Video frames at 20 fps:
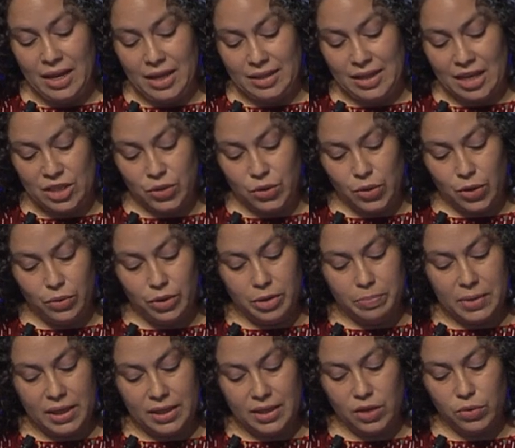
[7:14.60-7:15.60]
Tan solo en
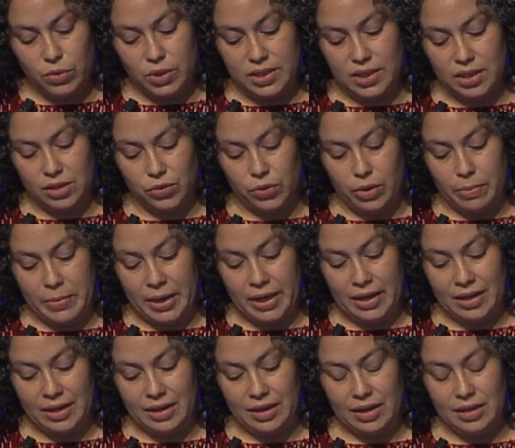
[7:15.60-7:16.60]
México y
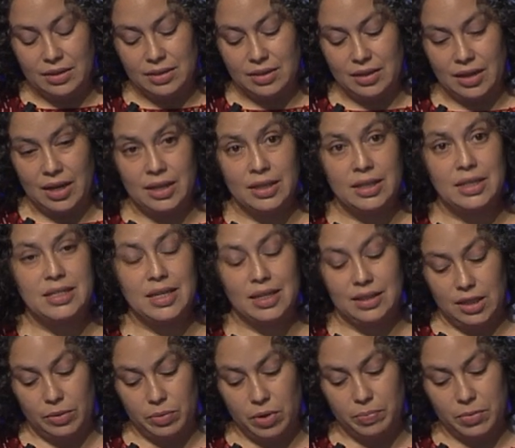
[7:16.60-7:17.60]
Centroamérica, la
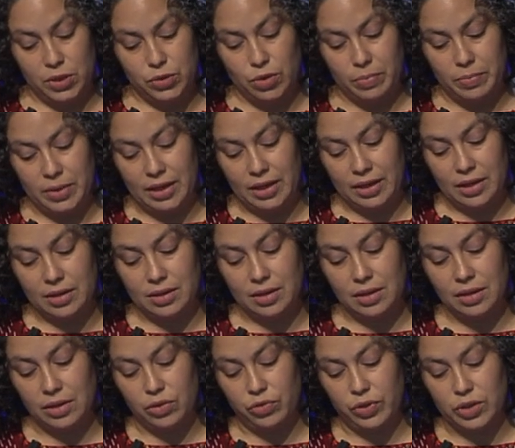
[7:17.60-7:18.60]
Iniciativa Mesoamericana
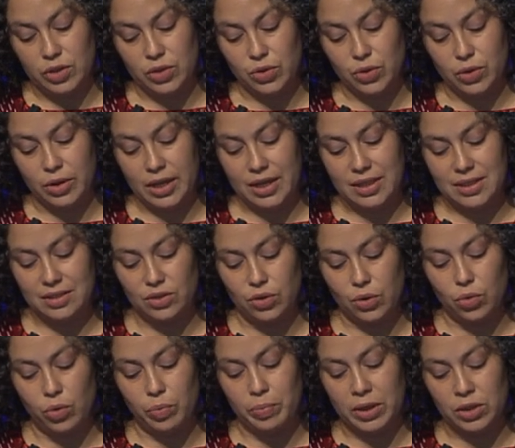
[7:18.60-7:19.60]
de Defensoras
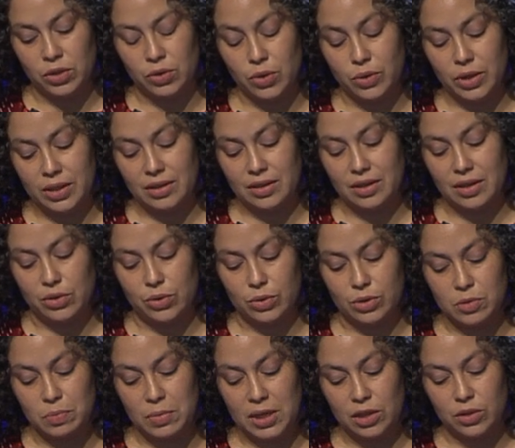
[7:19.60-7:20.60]
documentó entre
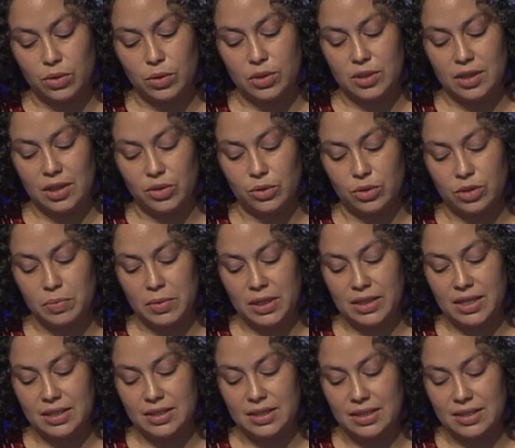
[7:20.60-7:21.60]
2012 y
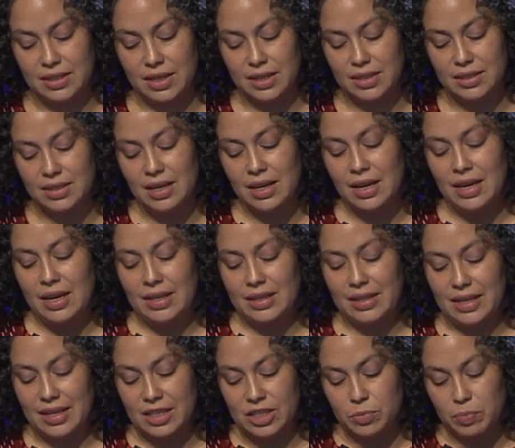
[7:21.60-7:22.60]
2016
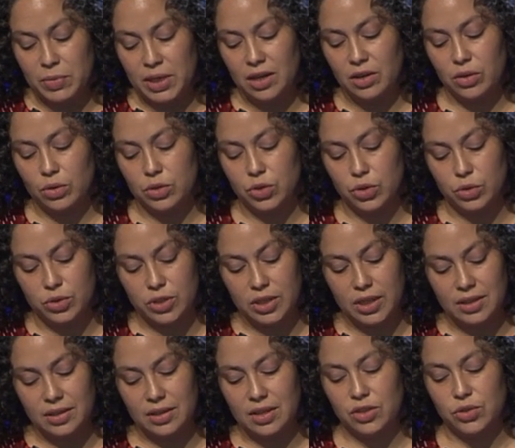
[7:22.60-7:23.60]

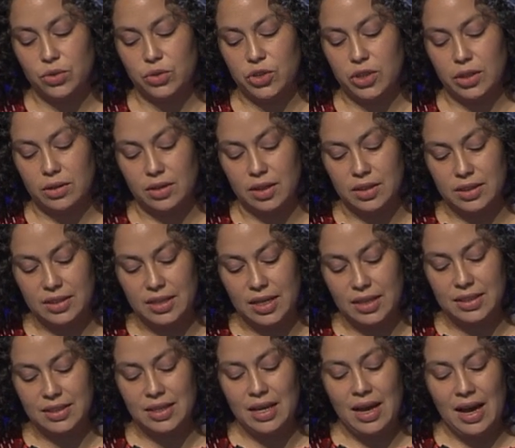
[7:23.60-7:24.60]

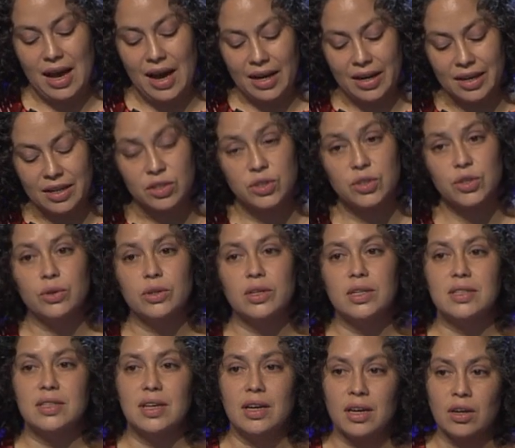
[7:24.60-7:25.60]
3.886
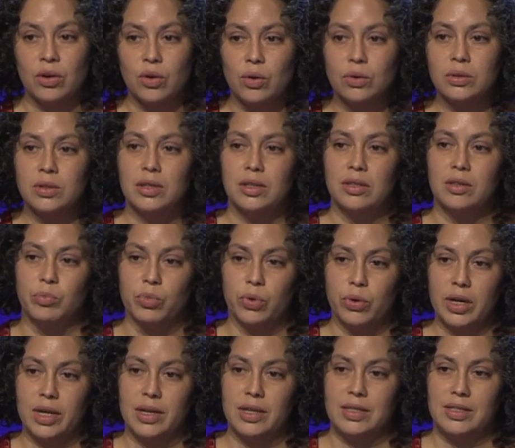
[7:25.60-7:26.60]
agresiones en contra de
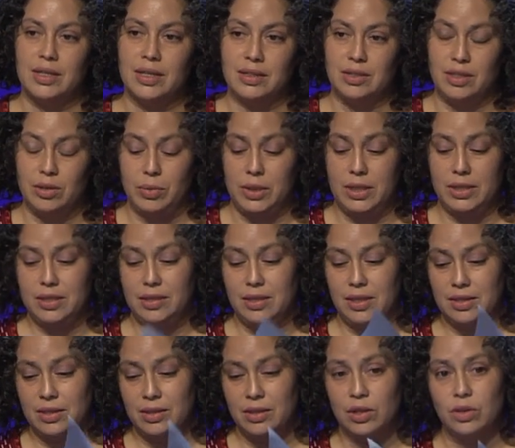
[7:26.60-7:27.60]
mujeres activistas.
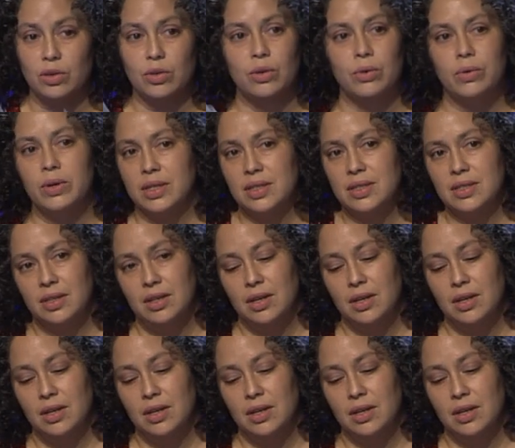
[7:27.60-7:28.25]
No es,